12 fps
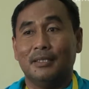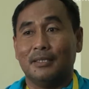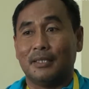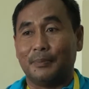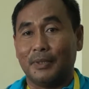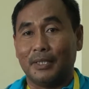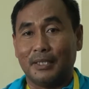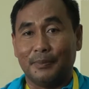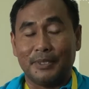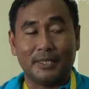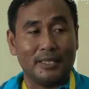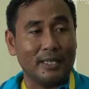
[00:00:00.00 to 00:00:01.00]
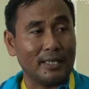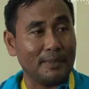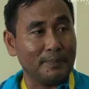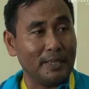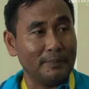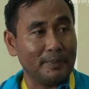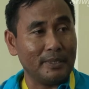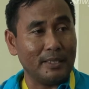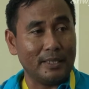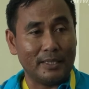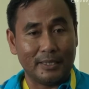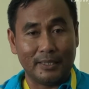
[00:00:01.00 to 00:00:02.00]
Sementara itu pelatih dayung
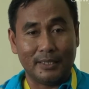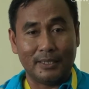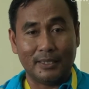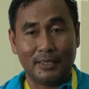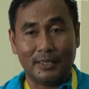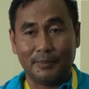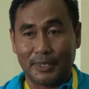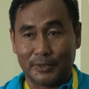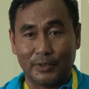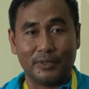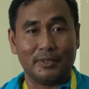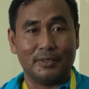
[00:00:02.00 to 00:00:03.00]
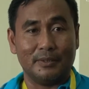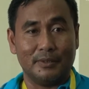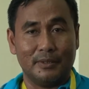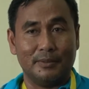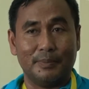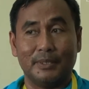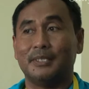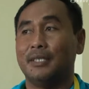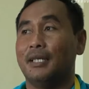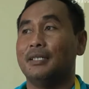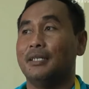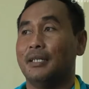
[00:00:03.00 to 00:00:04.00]
Indonesia Muhammad Suryadi mengakui
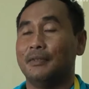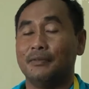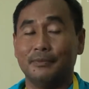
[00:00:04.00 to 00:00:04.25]
anak